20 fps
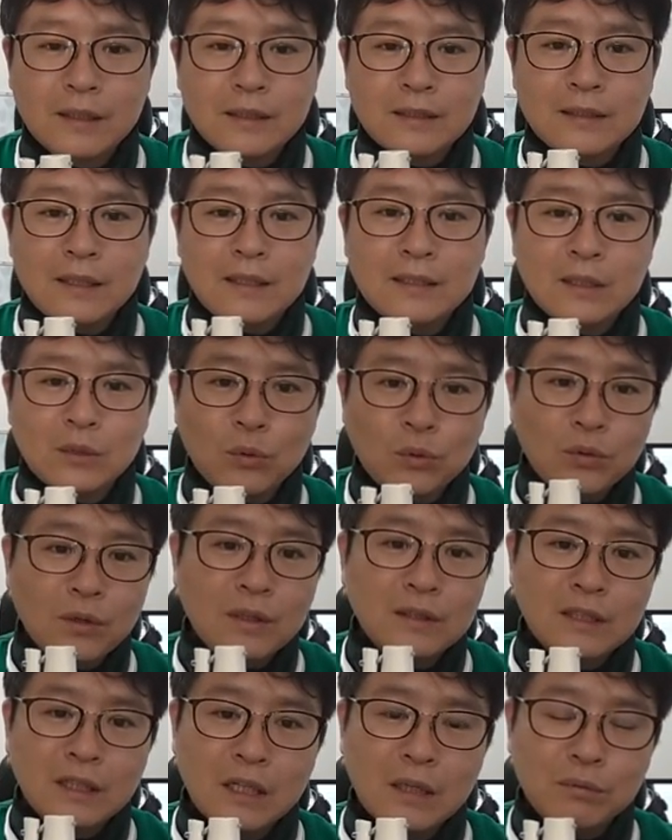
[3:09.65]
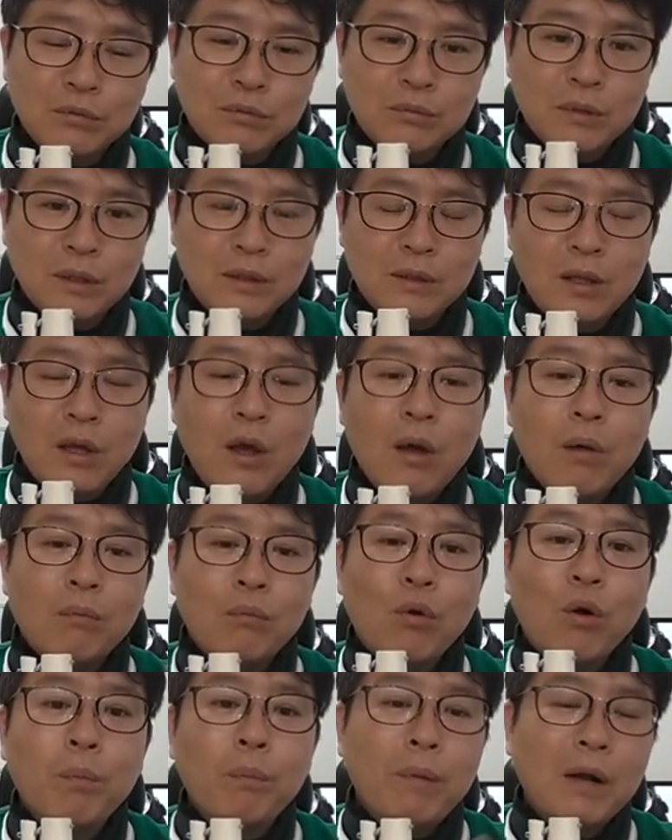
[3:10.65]
제 이제 동영상에 보면
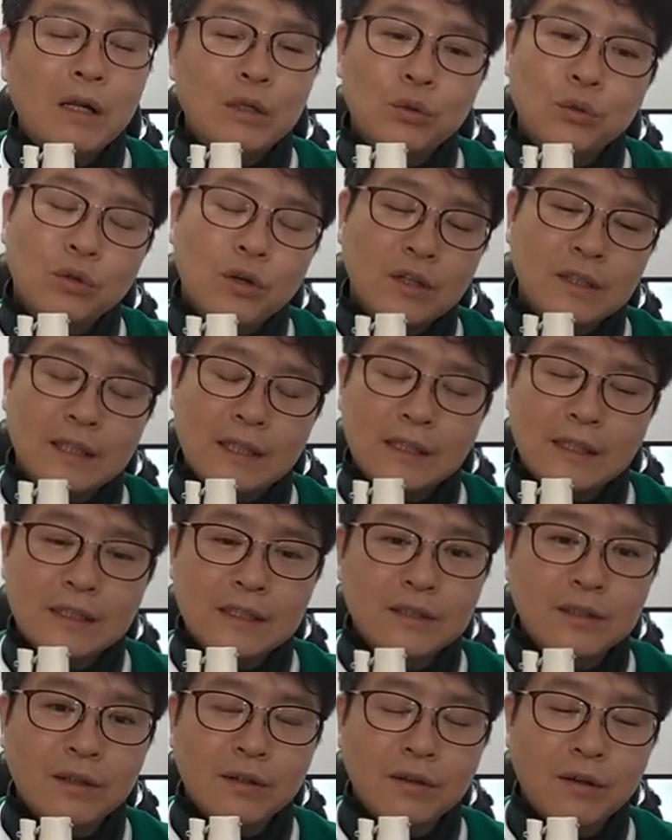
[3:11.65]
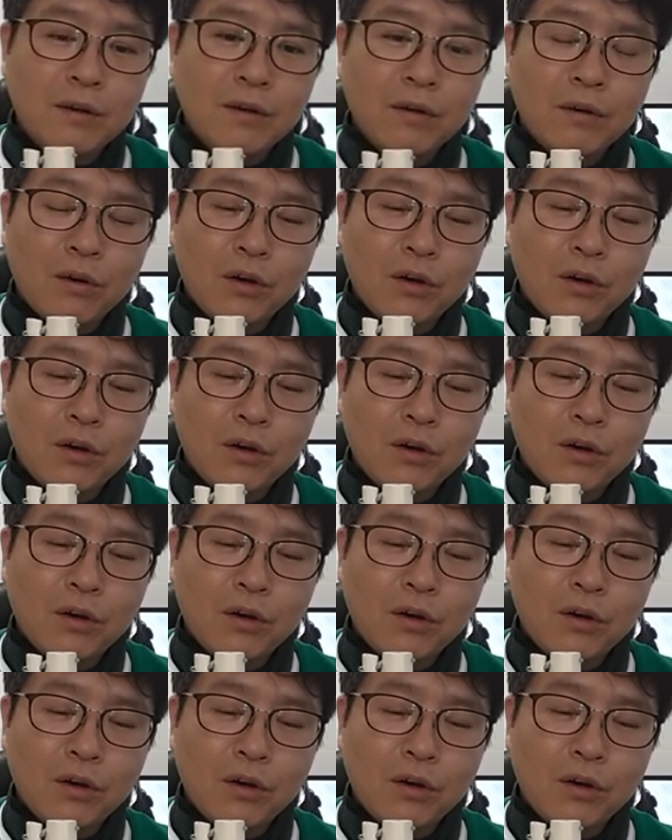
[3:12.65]
목발 동영상이 있어요.